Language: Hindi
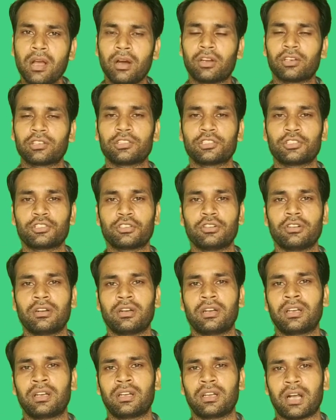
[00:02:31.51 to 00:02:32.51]
और दोस्तों
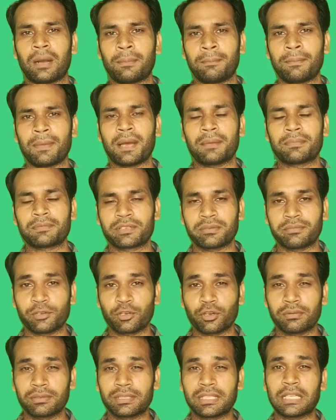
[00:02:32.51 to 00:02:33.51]
अब मैं आप सभी
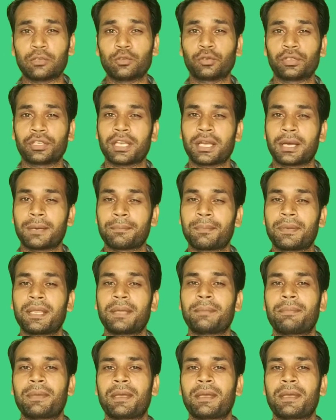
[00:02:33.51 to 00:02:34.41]
को बता दूं कि हमने